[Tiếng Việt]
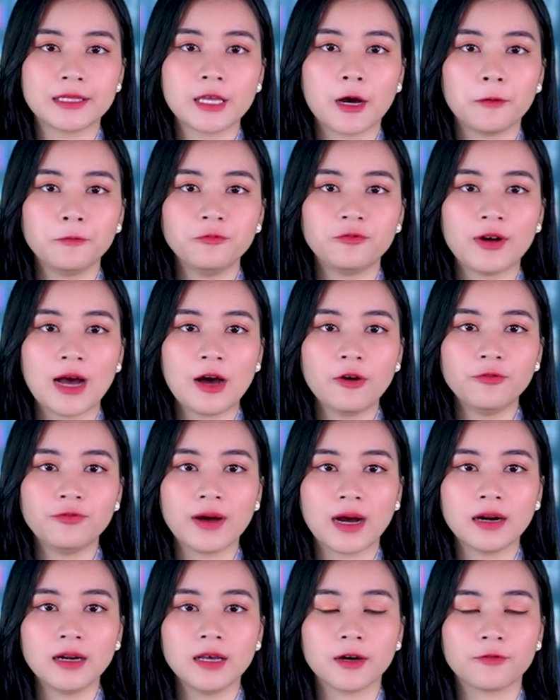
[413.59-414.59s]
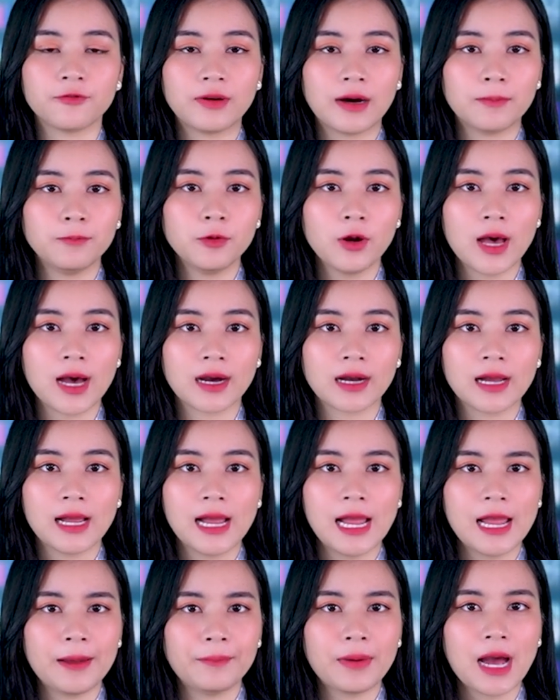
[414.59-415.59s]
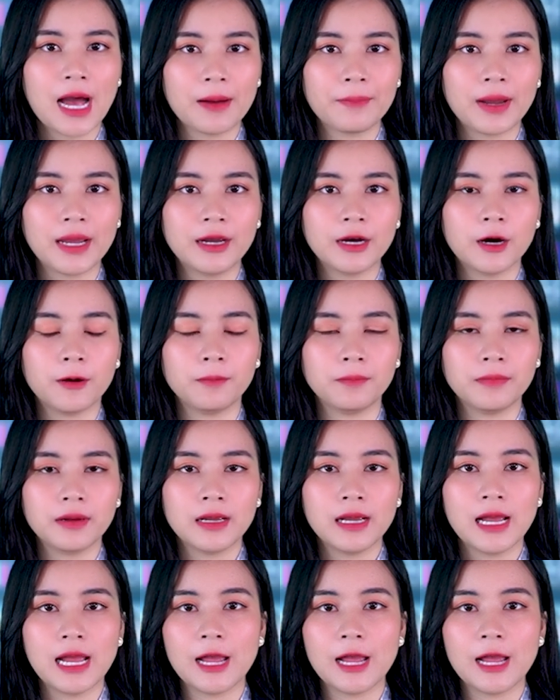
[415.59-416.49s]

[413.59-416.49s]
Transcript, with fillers: thống pháo phản lực phóng loạt M270,